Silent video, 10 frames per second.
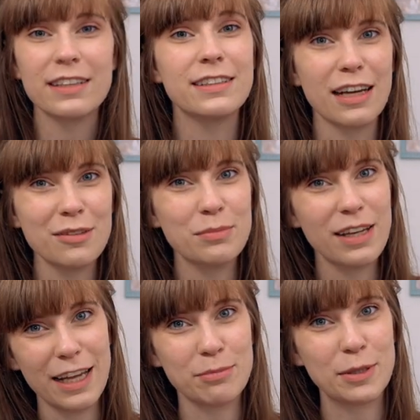Dann
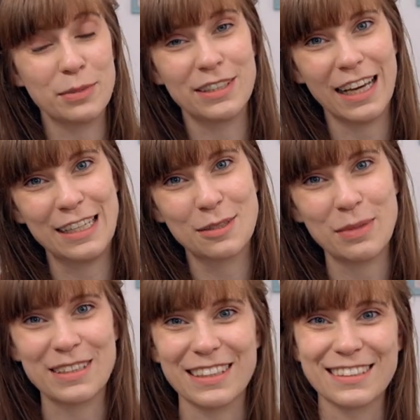belehrt mich bitte eines
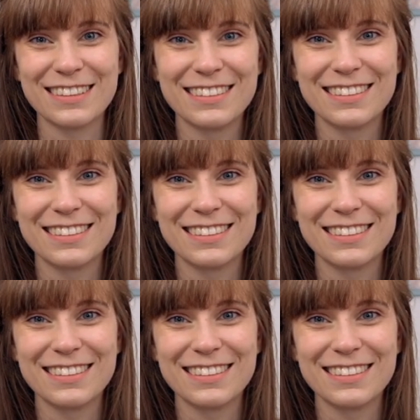Besseren.